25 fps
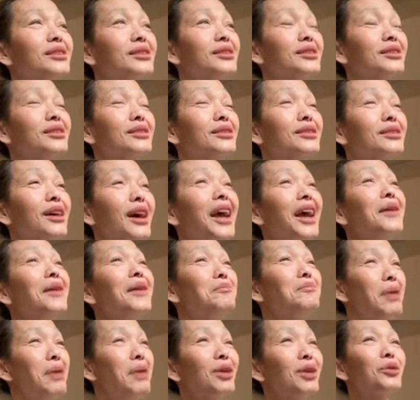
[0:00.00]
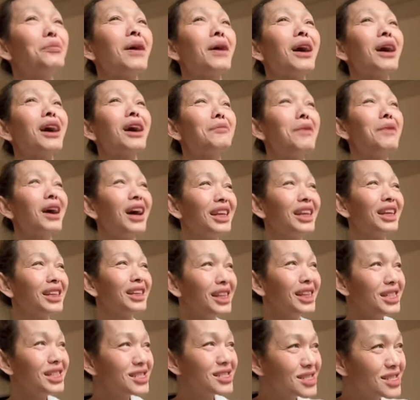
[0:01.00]
Hebat loh pagar-pagar ini.
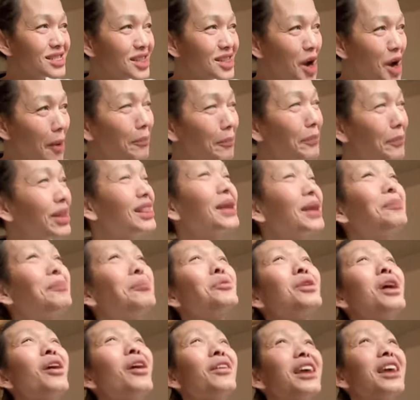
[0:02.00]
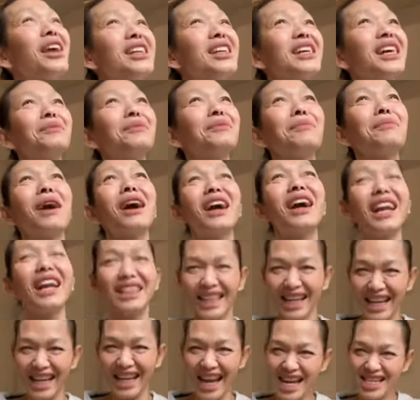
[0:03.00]
Pinter pula orang ini nyari pagarnya ya.
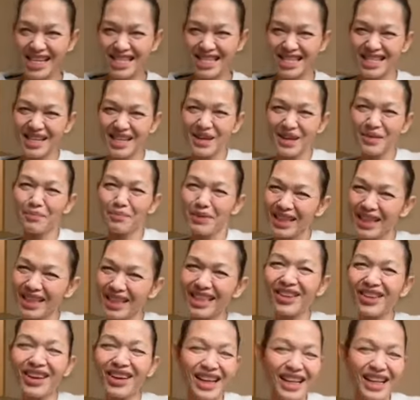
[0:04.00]
Pinter orang ini.